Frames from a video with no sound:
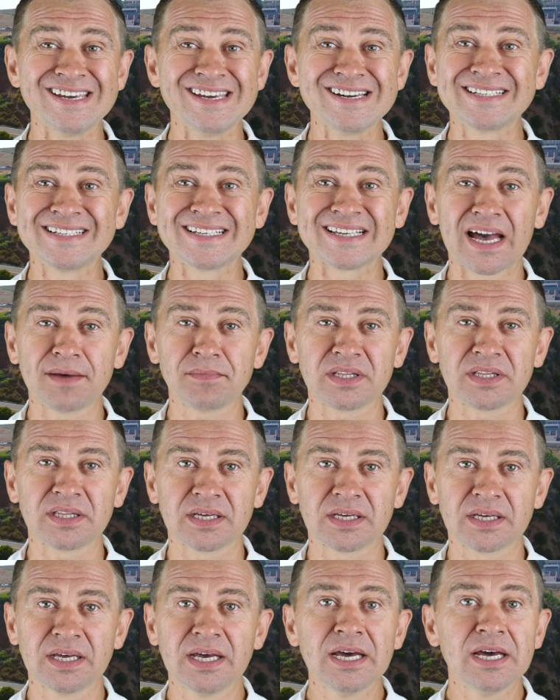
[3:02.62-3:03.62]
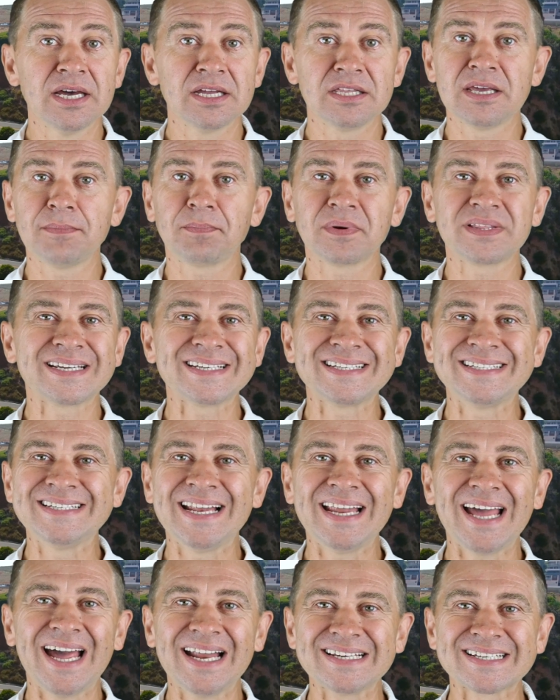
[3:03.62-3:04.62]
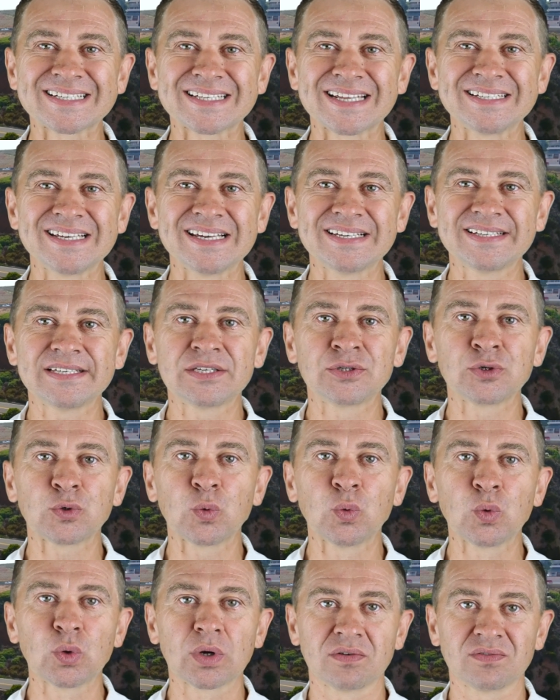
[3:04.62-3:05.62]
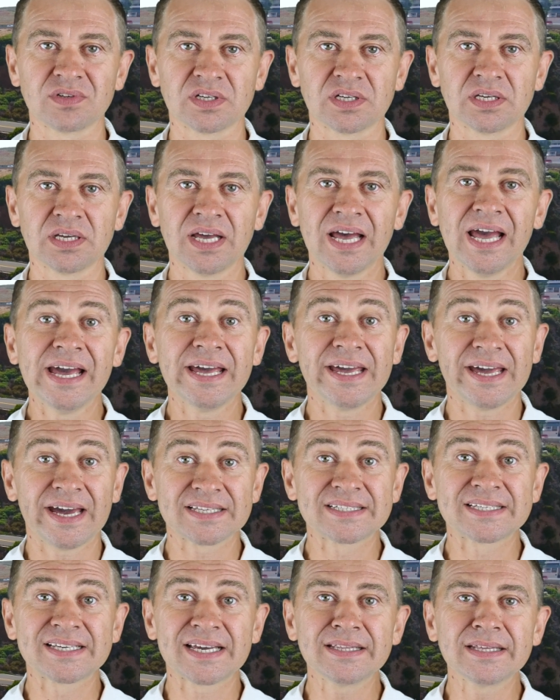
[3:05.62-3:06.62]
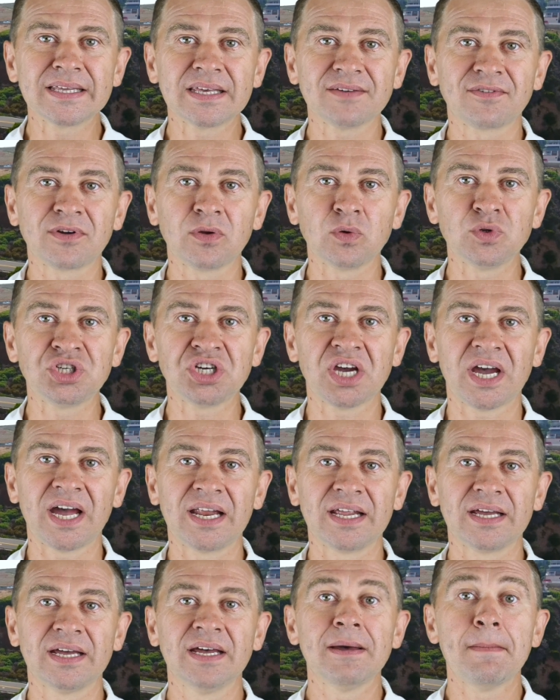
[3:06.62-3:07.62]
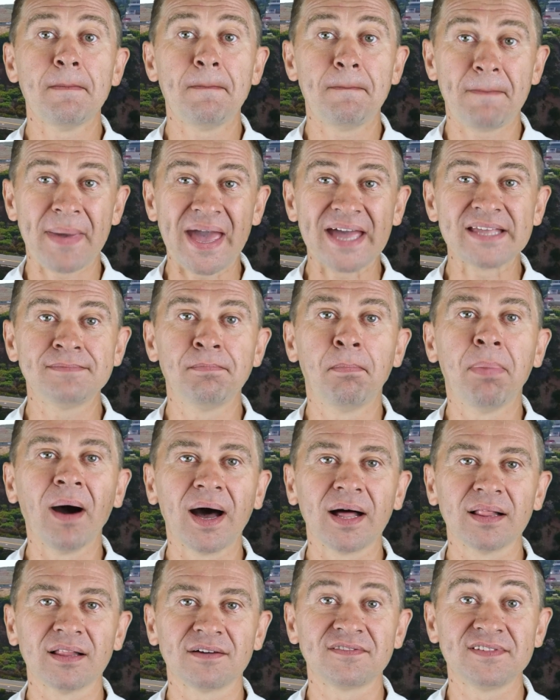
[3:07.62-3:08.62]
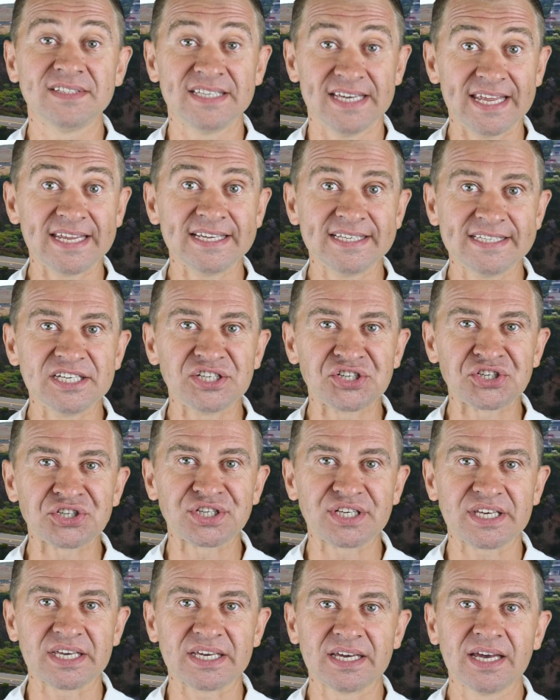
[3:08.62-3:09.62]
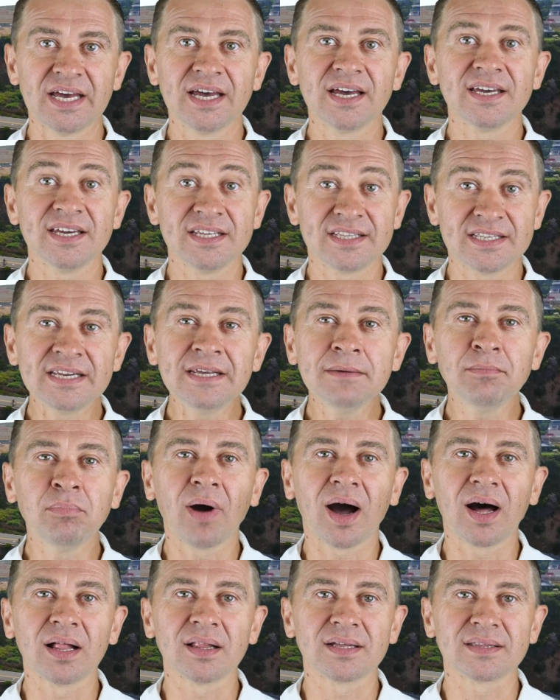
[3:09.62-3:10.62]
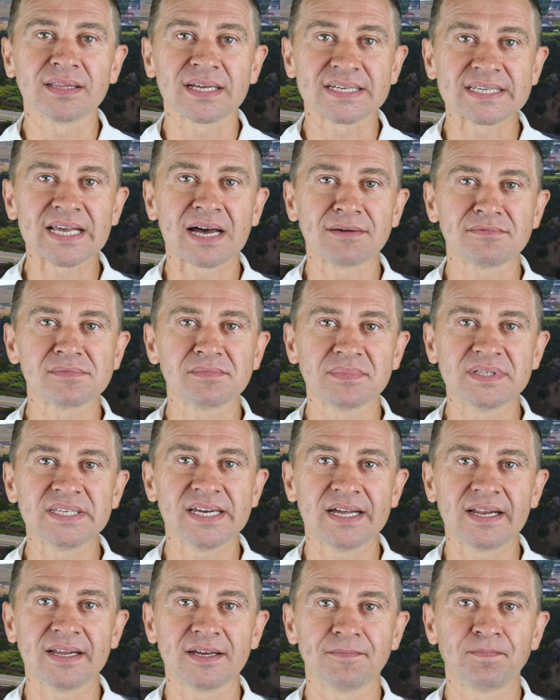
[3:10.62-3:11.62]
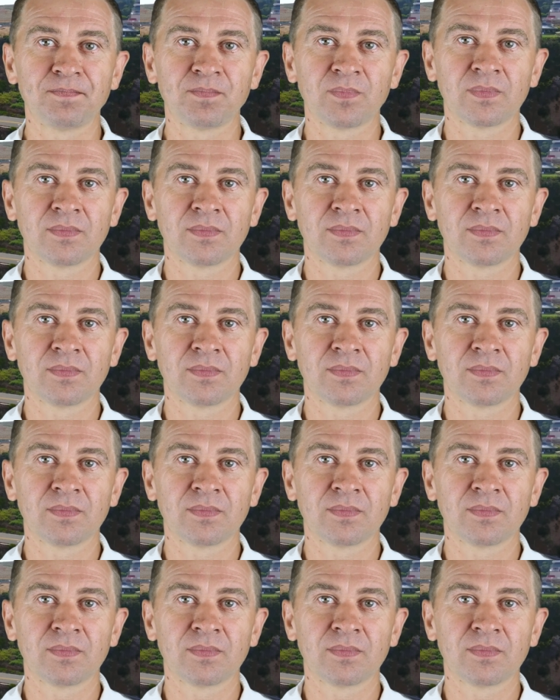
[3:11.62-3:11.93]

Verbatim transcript: и экзамены не подразделялись на 10 уровней, и оценки включали 5 баллов теоретически и 3 балла на самом деле.